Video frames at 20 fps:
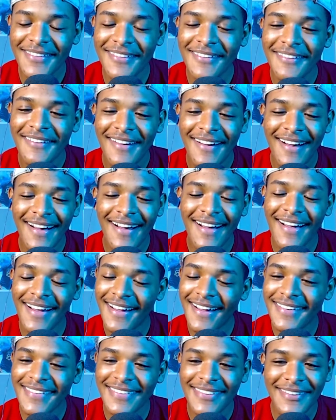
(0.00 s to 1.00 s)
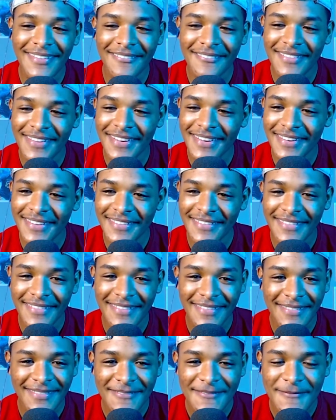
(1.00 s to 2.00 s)
y yo, ay Dios mío.
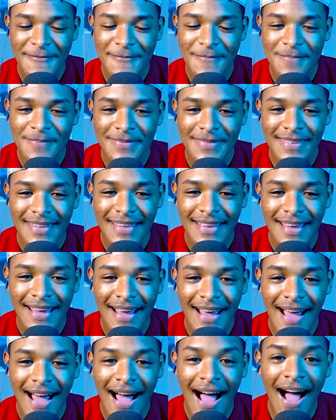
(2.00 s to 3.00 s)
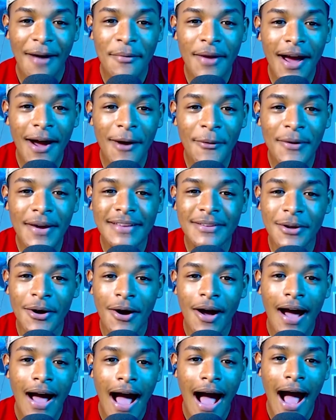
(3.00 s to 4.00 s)
Había
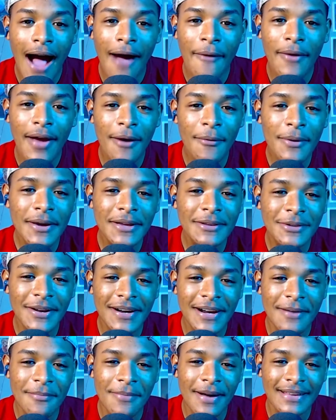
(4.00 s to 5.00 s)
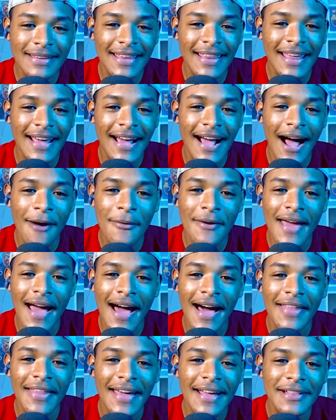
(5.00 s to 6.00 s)
visto, había visto el remate de Gaby
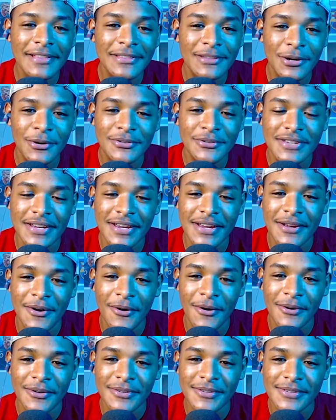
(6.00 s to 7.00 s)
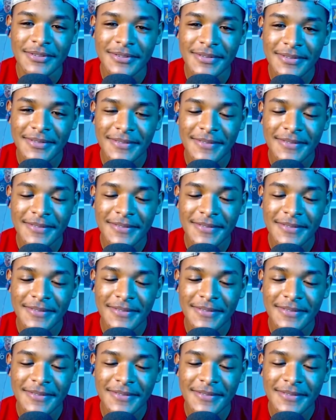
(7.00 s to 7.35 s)
adentro, chicos.